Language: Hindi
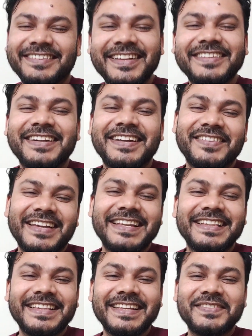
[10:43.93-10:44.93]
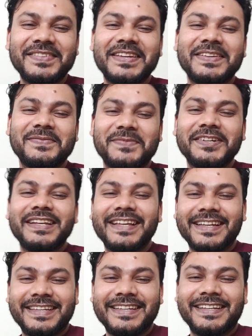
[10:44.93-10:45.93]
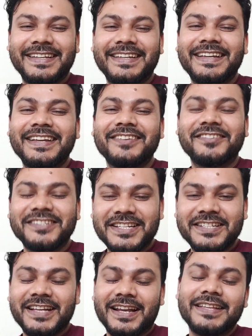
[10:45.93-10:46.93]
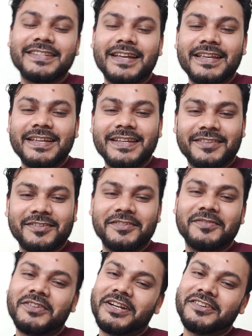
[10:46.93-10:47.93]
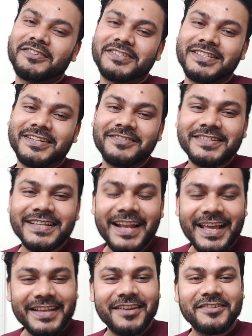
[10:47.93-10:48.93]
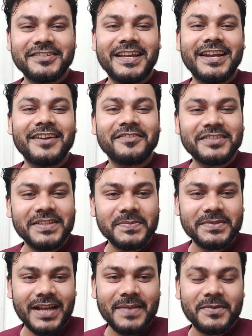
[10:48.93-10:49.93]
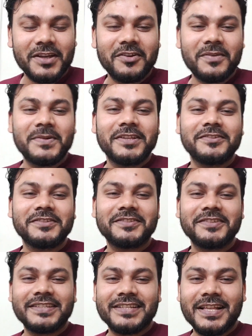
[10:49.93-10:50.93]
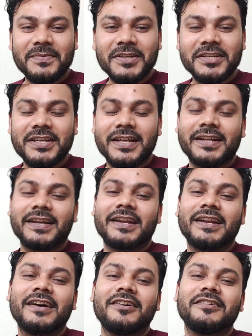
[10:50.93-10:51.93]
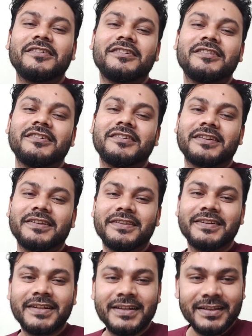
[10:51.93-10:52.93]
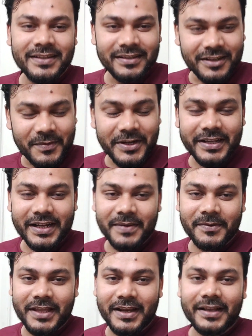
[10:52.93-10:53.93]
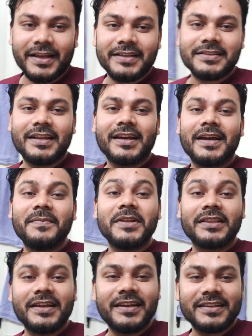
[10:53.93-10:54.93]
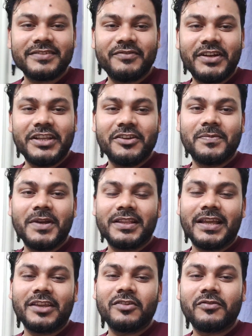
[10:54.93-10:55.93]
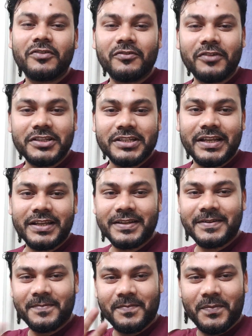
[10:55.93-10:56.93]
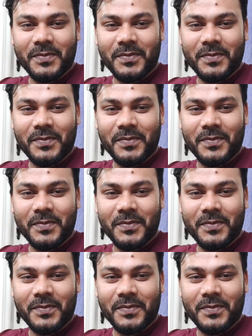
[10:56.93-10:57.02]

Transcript: थोड़ा थोड़ा भाई हिंदी भी बोलने की कोशिश करनी चाहिए तो हाँ। वीडियो को ज़रूर से लाइक करो चैनल को सब्सक्राइब करो अपने दोस्तों के साथ भी शेयर करना और कमेंट करके बताना कैसा लगा मिलते हैं नेक्स्ट वीडियो में थैंक यू फॉर वॉचिंग